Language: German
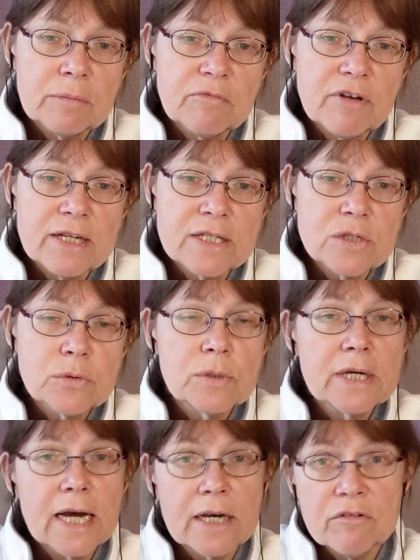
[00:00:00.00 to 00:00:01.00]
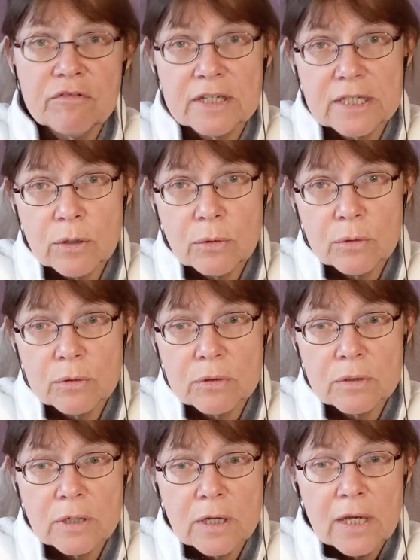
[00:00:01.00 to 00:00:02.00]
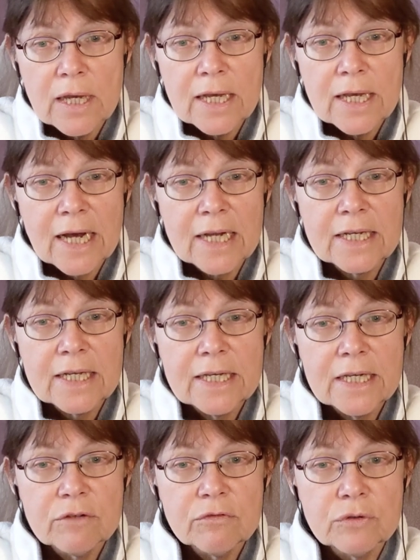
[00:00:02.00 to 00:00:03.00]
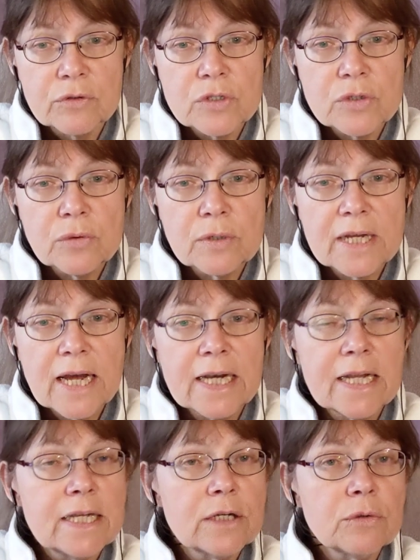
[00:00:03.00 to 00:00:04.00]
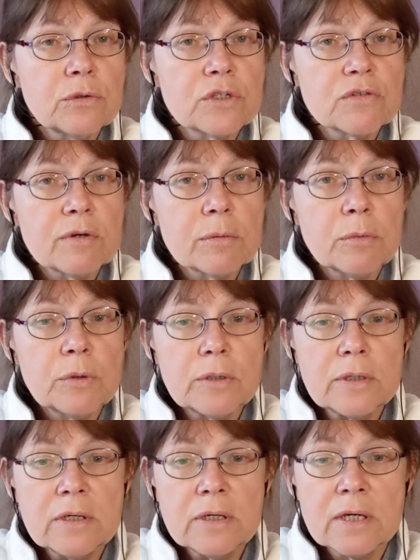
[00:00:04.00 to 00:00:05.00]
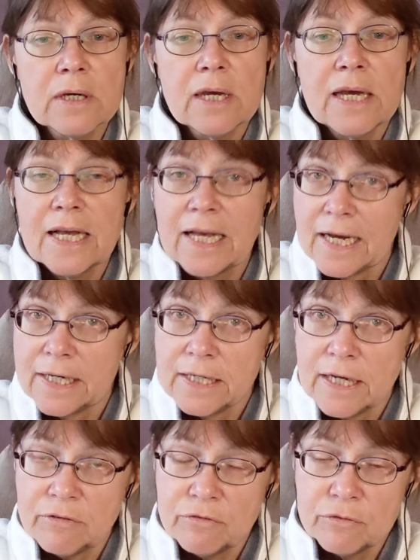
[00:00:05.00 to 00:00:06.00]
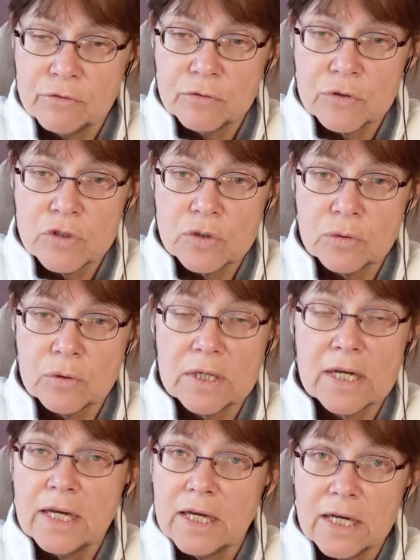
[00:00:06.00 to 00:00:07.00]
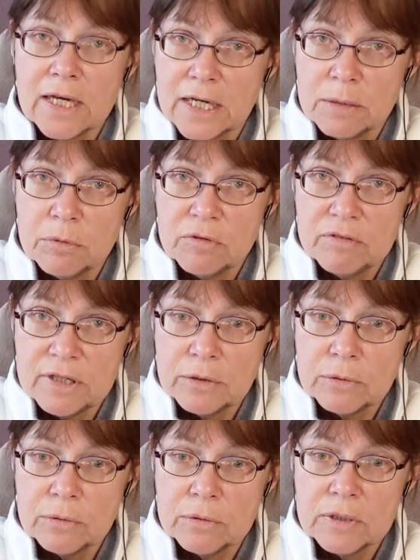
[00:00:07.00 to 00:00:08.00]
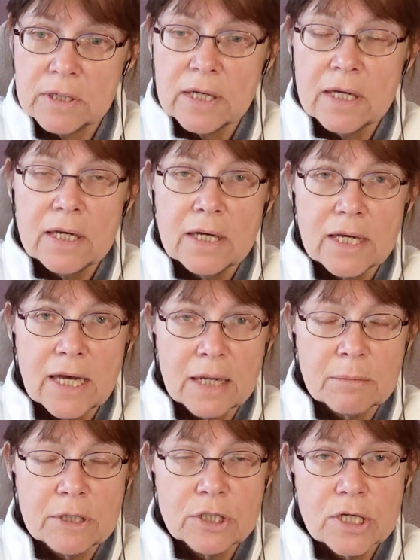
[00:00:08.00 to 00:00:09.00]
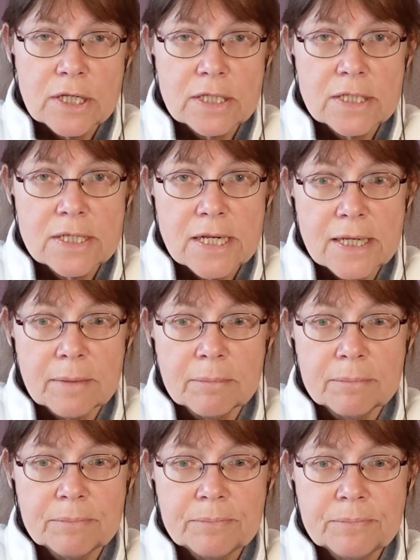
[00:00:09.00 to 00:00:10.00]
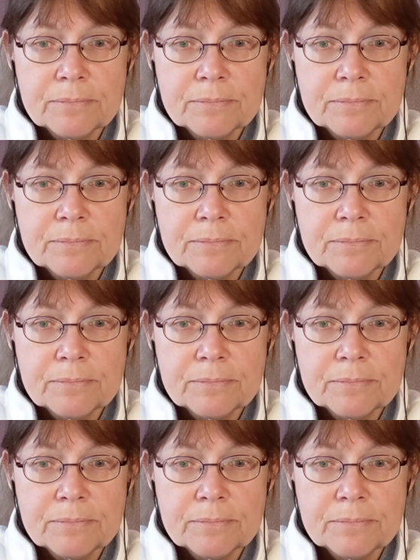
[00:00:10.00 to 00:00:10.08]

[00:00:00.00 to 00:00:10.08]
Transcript: Fortpflanzung, keine Verdauung, keine Gehirnfunktion, kein Erinnerungsvermögen, keine Nervenfunktion, keine Bewegung, kein menschliches Leben.